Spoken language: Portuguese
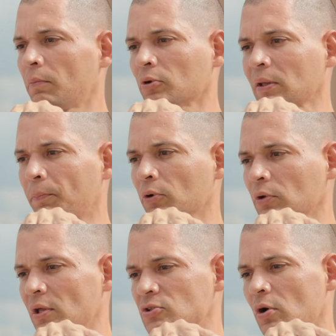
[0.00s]
ponta a
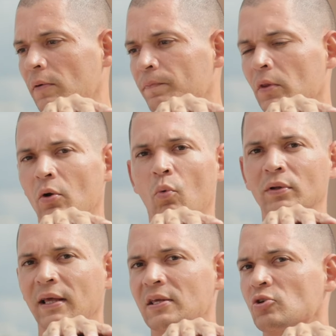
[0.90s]
ponta, olha só
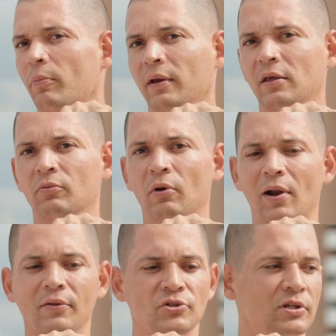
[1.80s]
quanto é que sobra aqui do meu
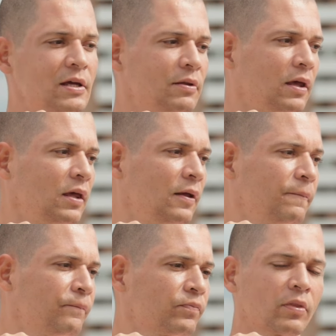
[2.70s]
lado direito aqui
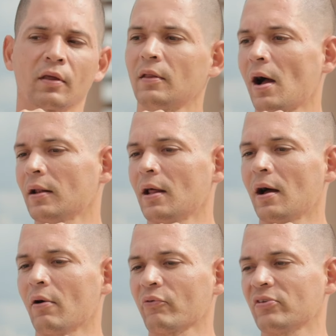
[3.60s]
na,
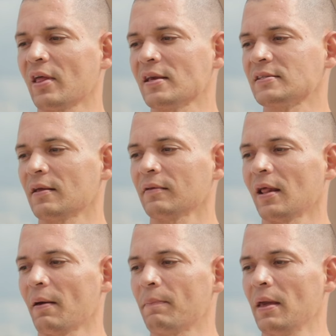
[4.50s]
na 1110, né?
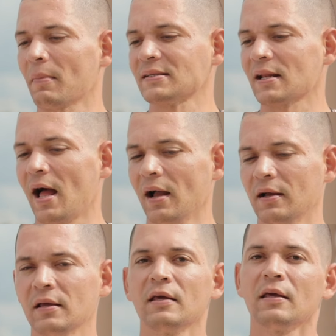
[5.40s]
Ela é bem mais
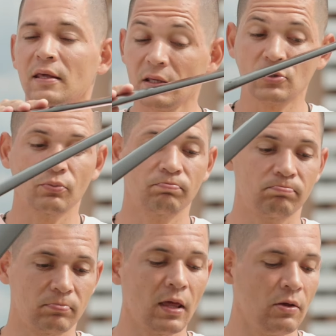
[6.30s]
larga e isso
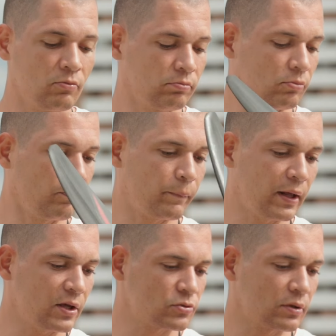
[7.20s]
tem um, um,
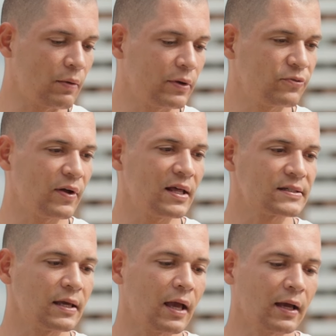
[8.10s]
preço, tem uma
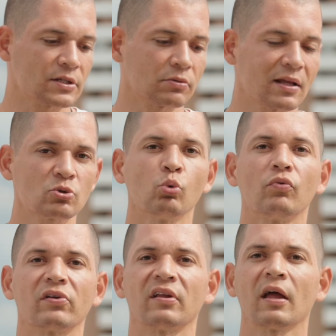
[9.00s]
diferença aí que é a questão das curvas,